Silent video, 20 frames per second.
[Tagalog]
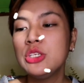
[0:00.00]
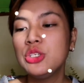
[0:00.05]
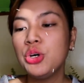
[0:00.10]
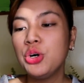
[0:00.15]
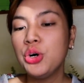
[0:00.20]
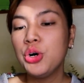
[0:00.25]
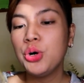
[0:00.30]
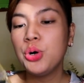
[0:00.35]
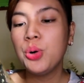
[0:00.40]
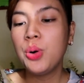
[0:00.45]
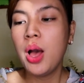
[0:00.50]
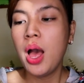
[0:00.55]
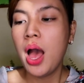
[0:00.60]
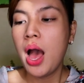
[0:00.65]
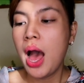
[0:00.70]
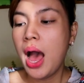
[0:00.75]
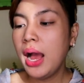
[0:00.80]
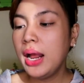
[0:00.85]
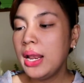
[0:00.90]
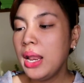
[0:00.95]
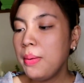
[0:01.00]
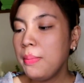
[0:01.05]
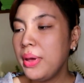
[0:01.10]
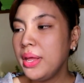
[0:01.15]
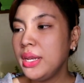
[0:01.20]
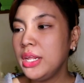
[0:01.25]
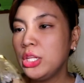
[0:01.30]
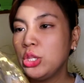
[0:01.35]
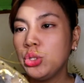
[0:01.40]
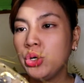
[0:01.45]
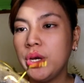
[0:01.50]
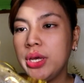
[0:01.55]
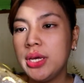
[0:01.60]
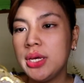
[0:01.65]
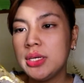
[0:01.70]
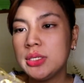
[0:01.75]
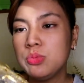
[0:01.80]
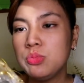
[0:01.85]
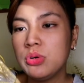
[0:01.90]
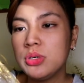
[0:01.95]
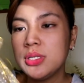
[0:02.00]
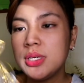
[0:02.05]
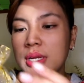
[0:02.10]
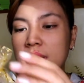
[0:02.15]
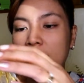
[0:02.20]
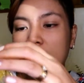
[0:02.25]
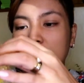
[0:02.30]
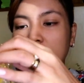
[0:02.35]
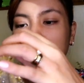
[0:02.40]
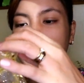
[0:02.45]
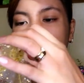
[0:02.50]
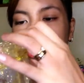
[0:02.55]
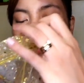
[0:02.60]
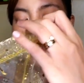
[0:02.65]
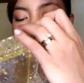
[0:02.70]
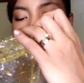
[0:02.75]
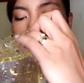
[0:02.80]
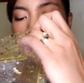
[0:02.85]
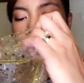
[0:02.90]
So, ang laman nito is, buksan natin.